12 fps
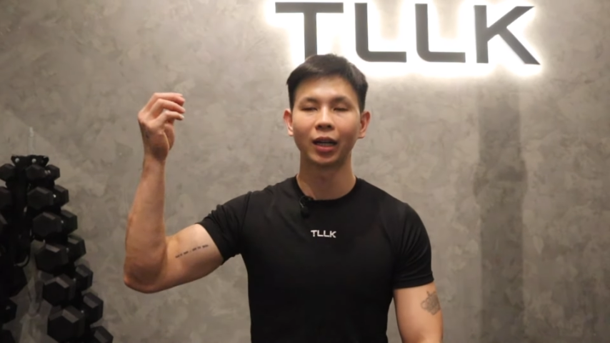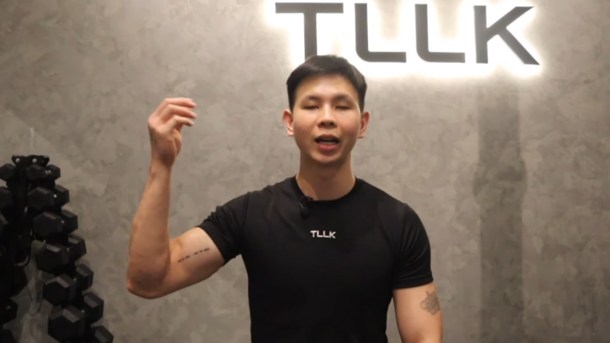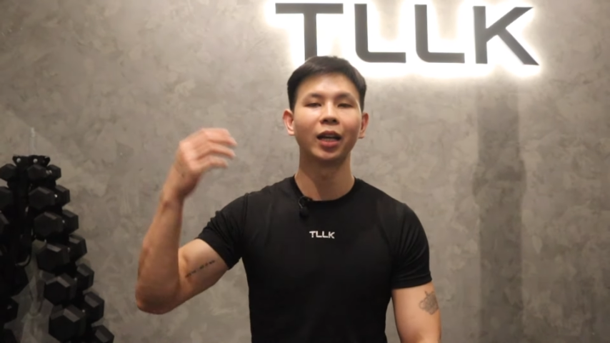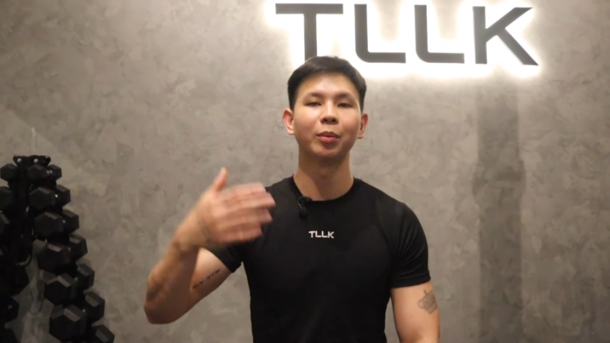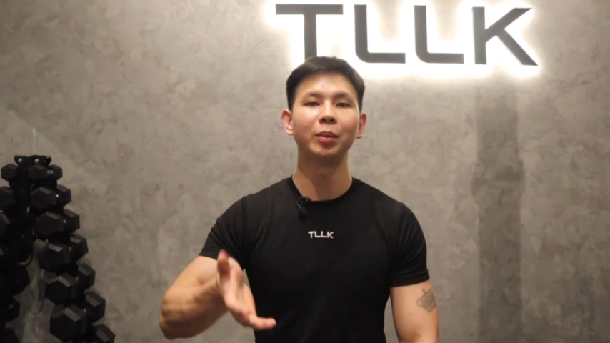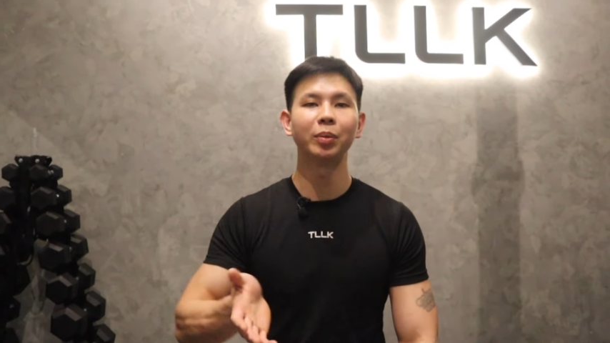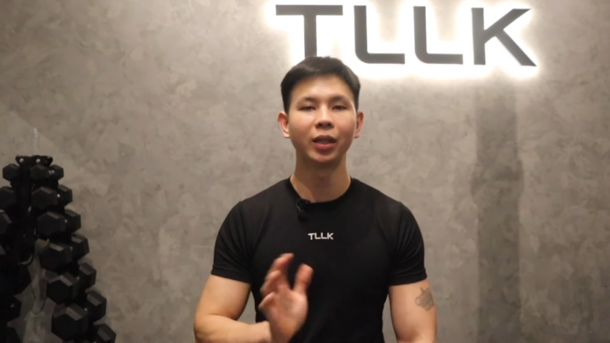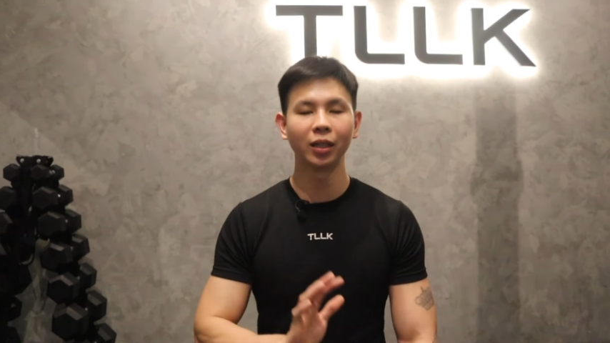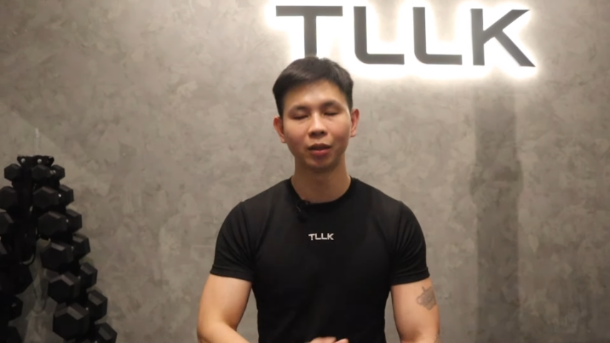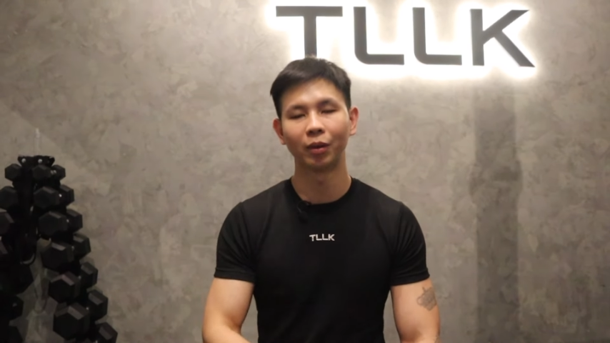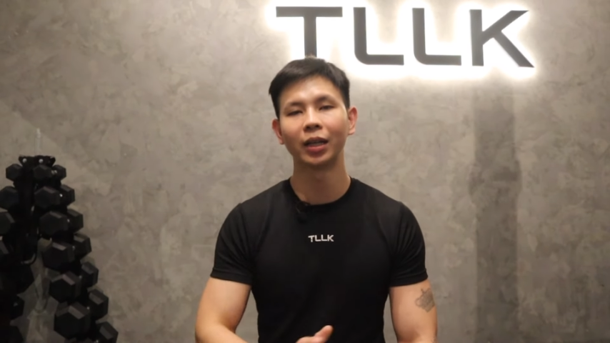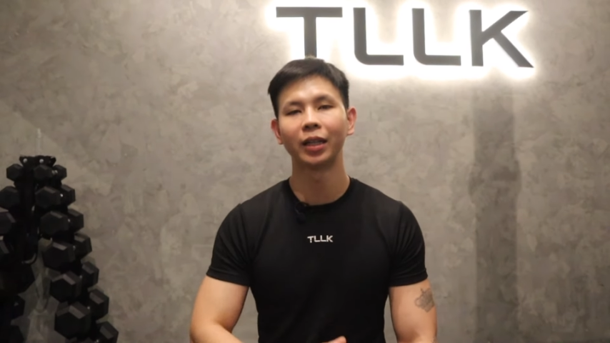ใครเพื่อ
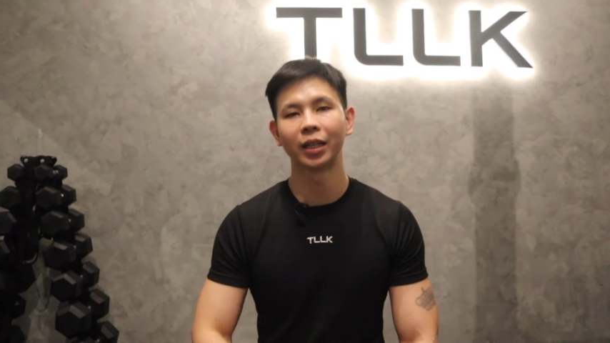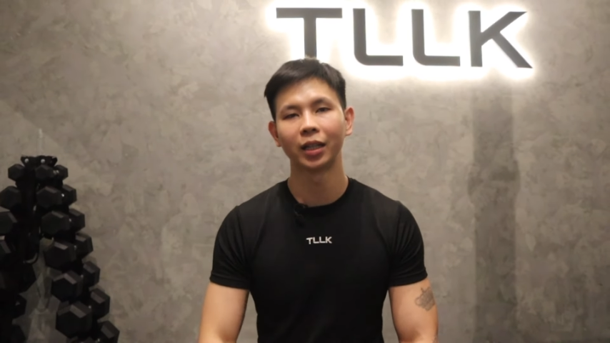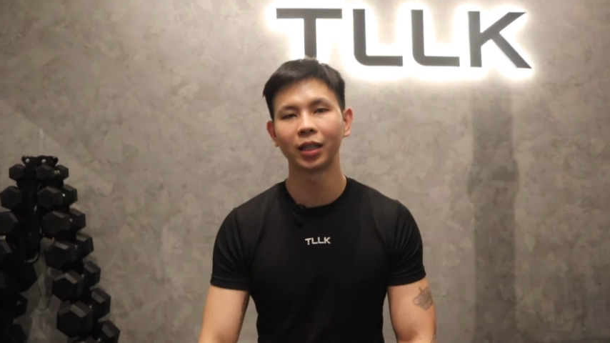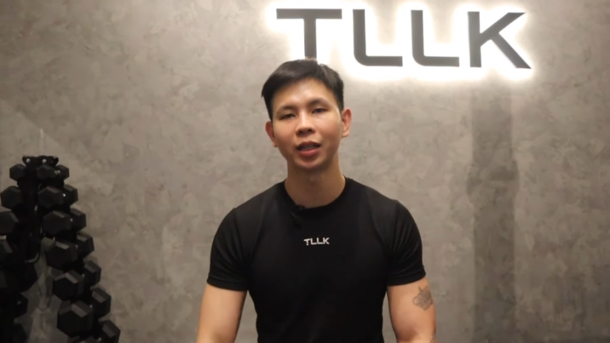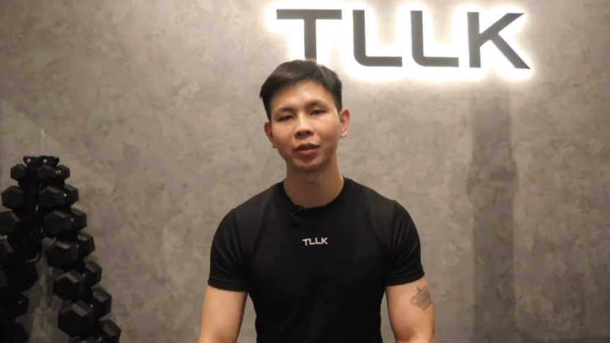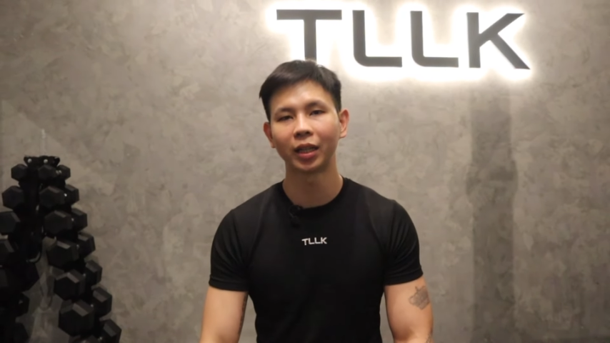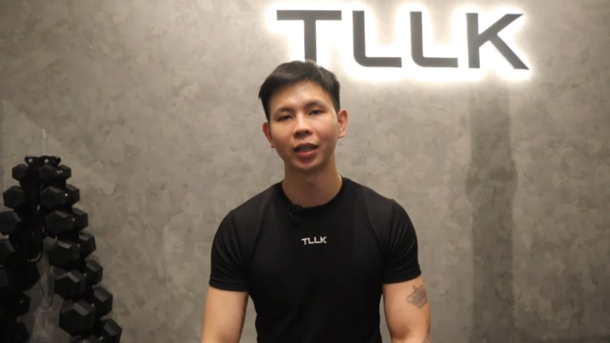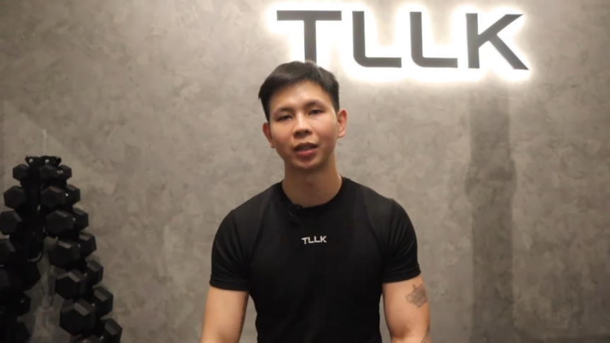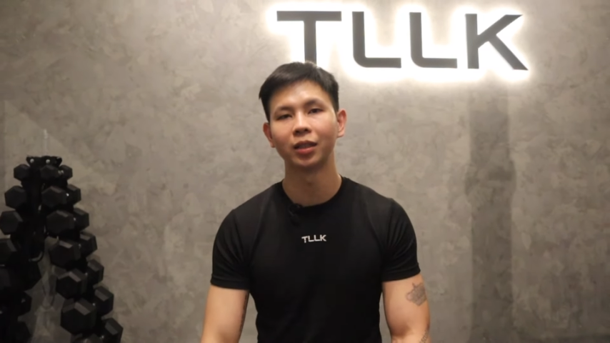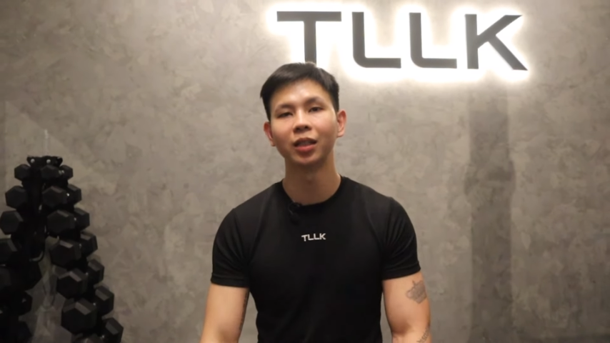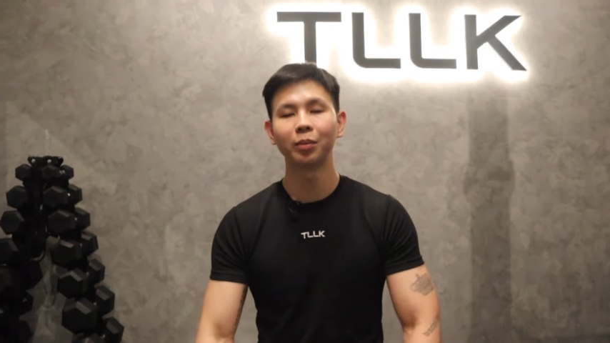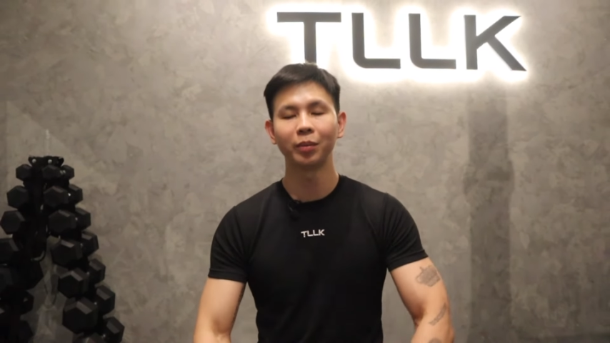นๆ หรือว่าอะไรเงี้ยก็แล้วแต่
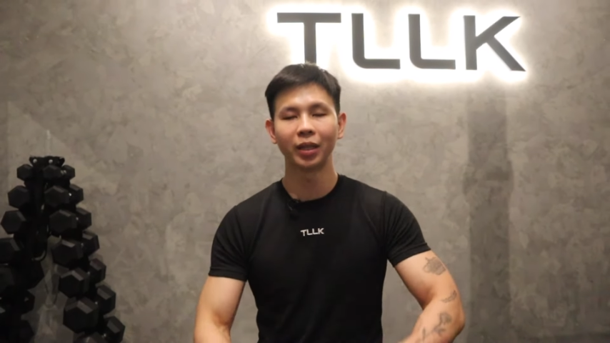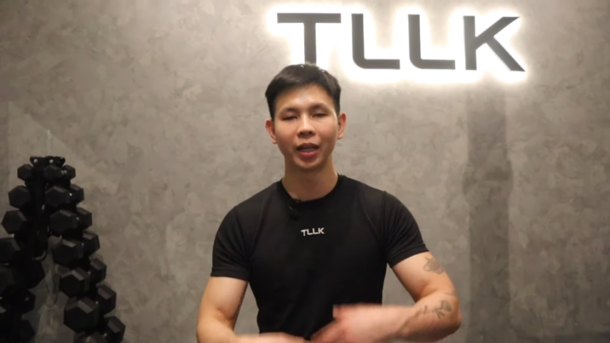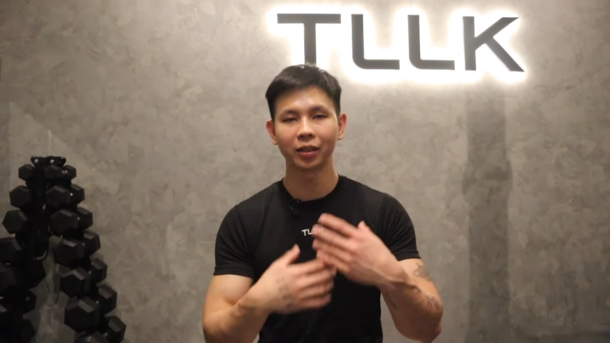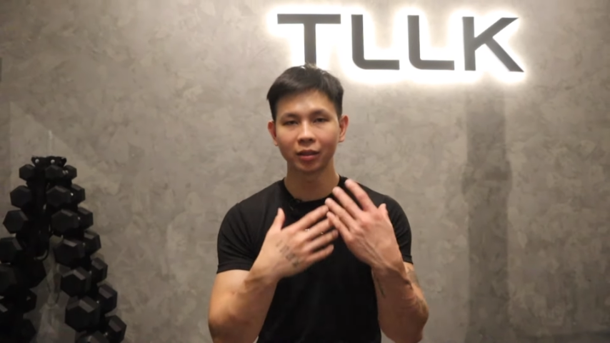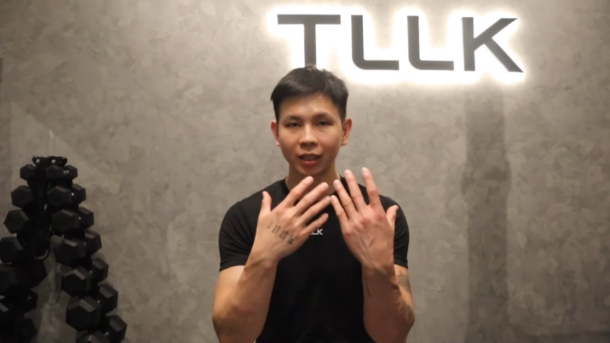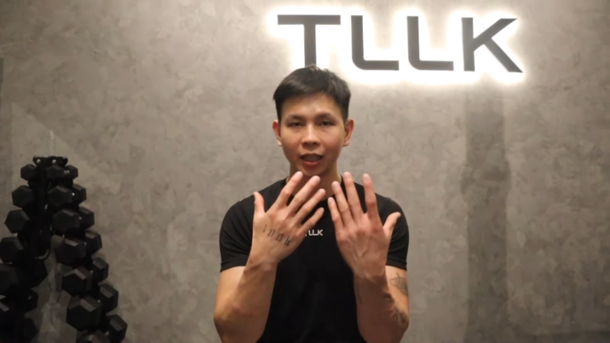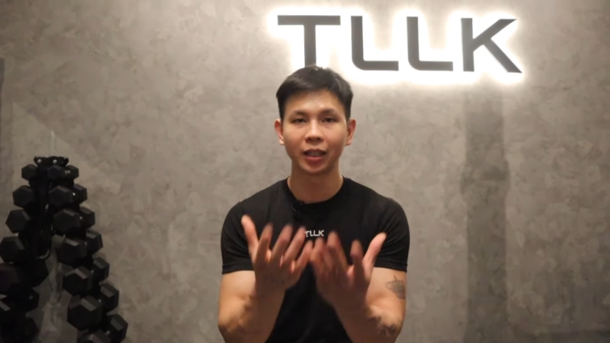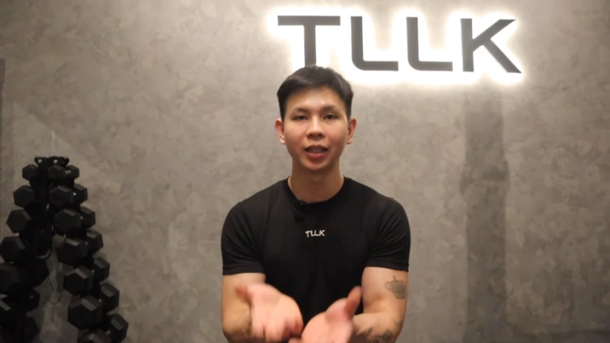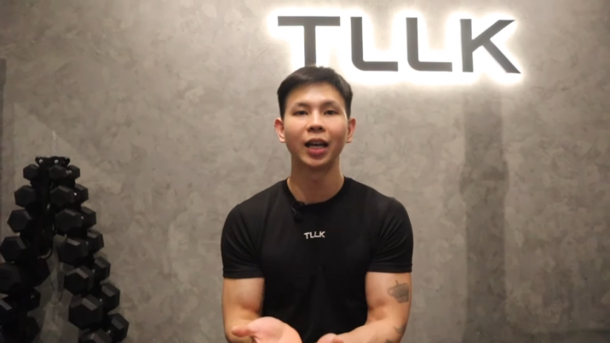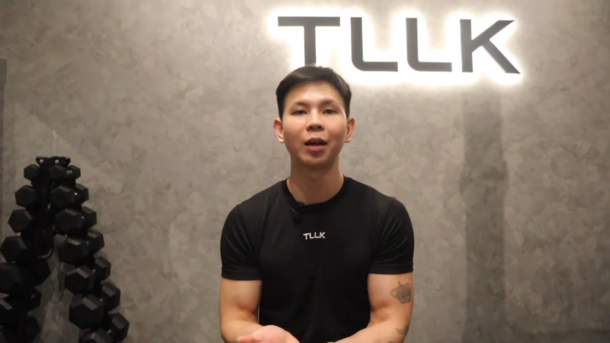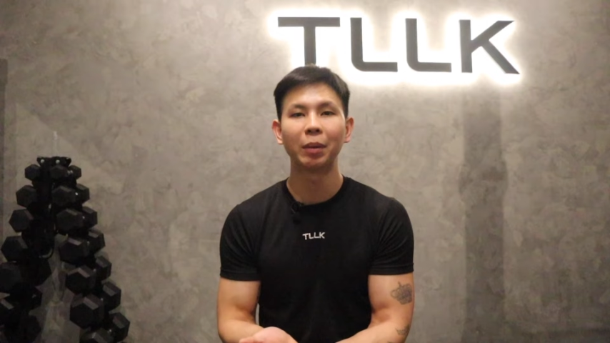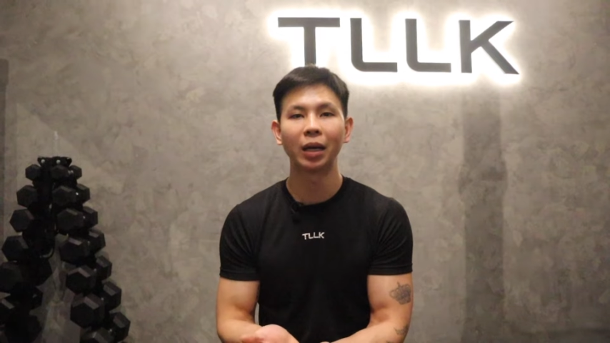นะเริ่มมี exercise
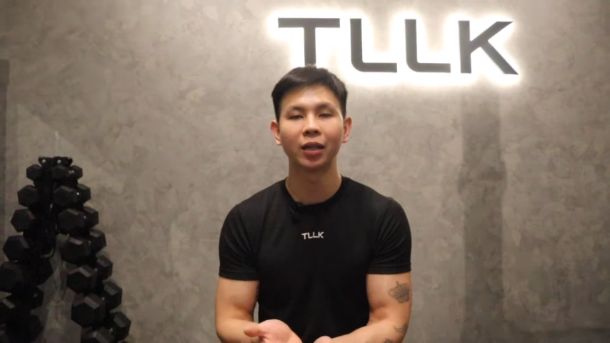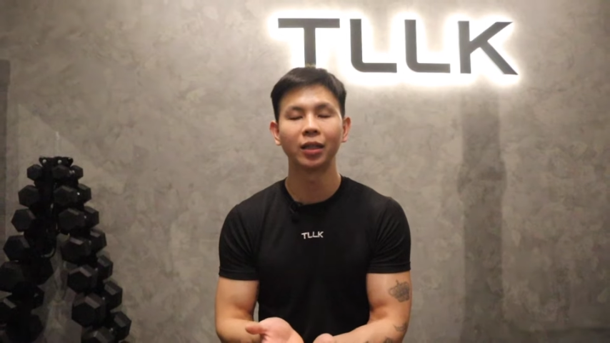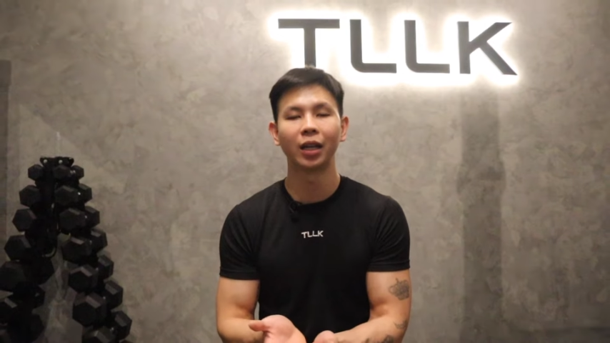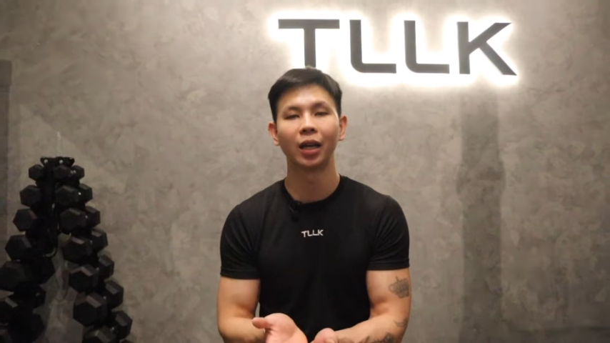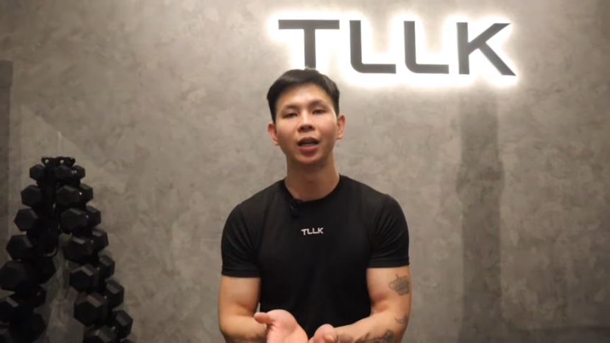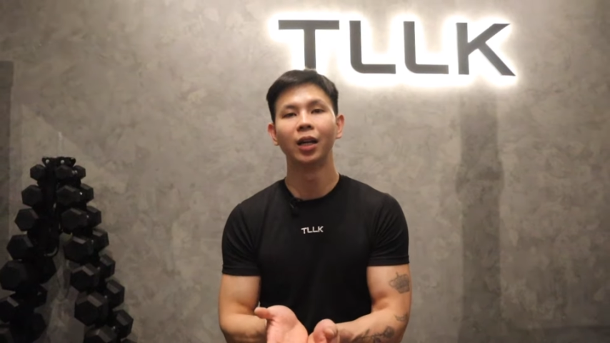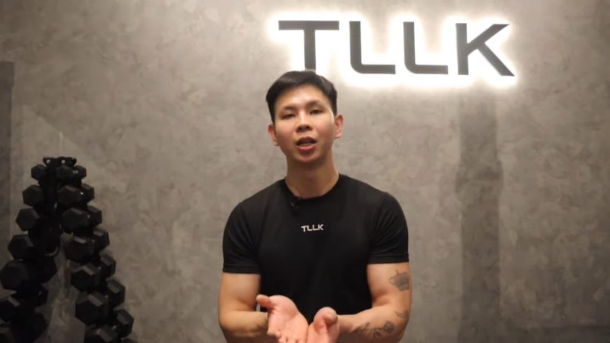ที่ยากมากขึ้นเนี่ย